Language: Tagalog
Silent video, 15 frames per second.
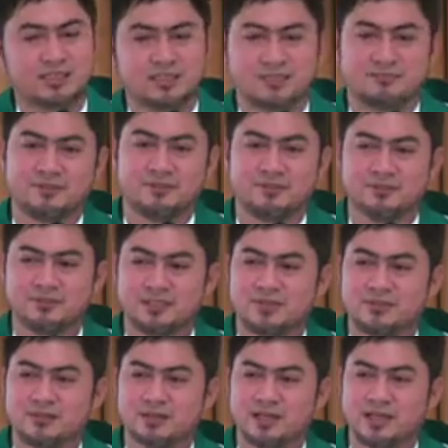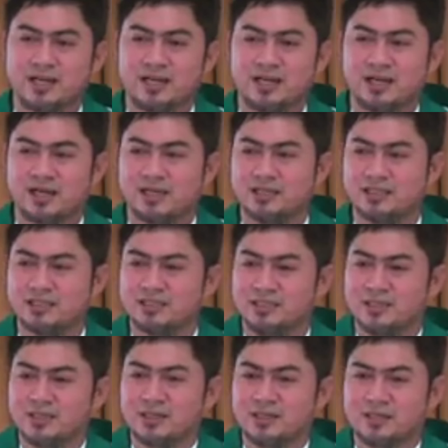Sabi ko, sino kaya ang
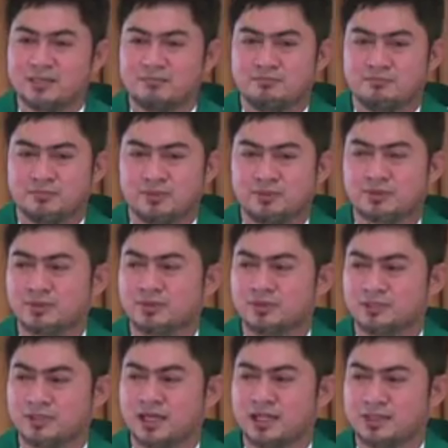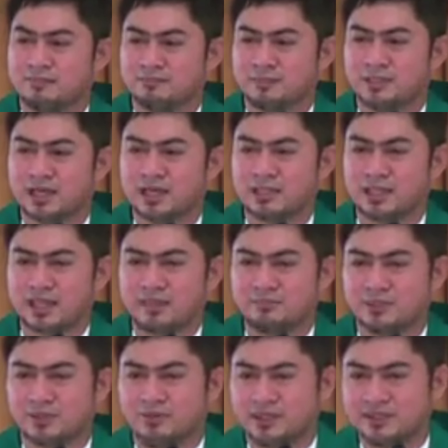guro na pinaka
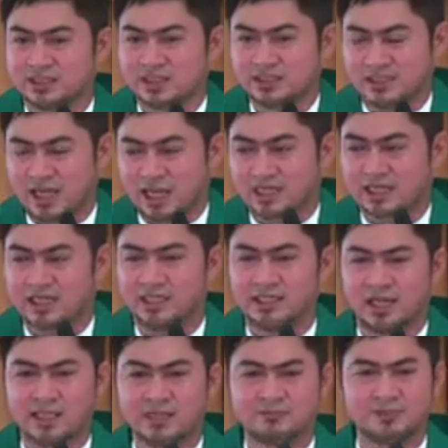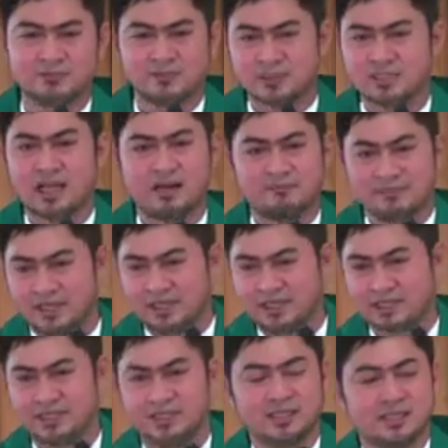naka-impluensya sa akin. Alam niyo po, ang dami.
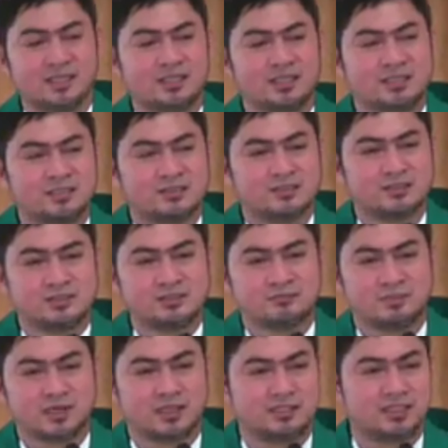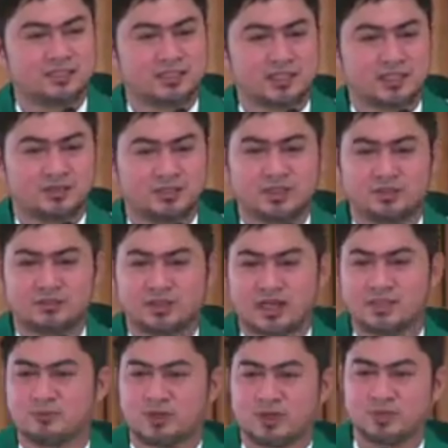Mga teacher ko, hindi ko na
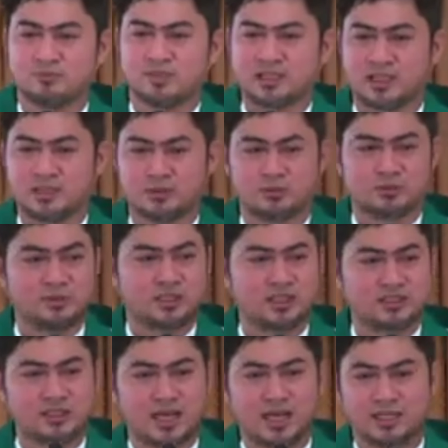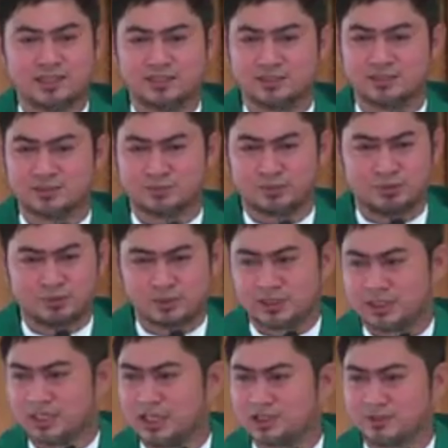alam kung ano mga naituro nila sa akin tungkol
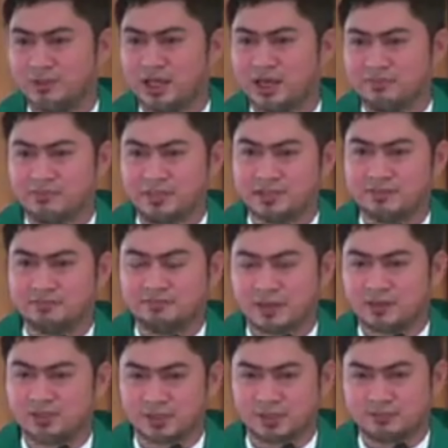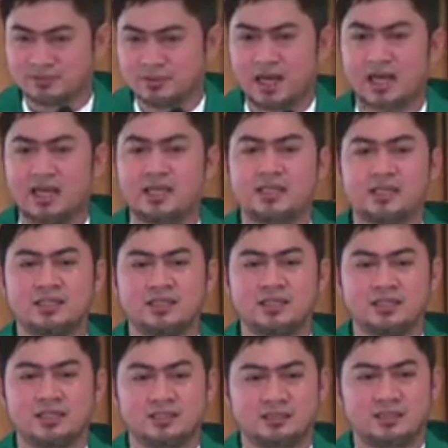sa lesson namin, pero sa buhay,
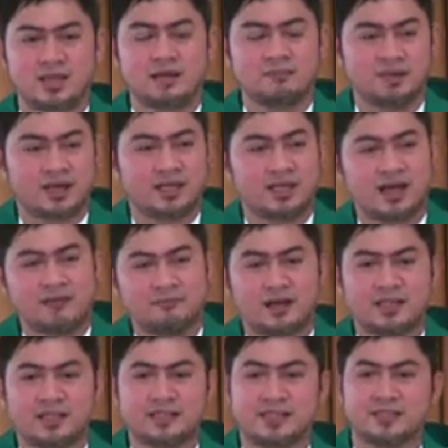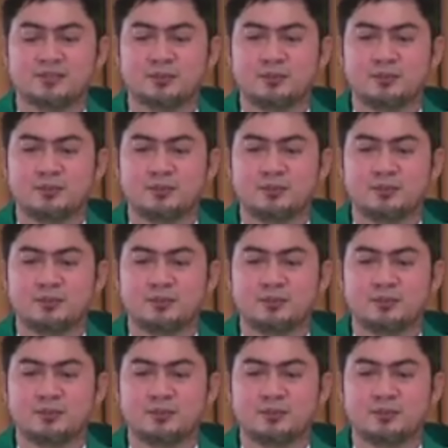napakayaman. Ano?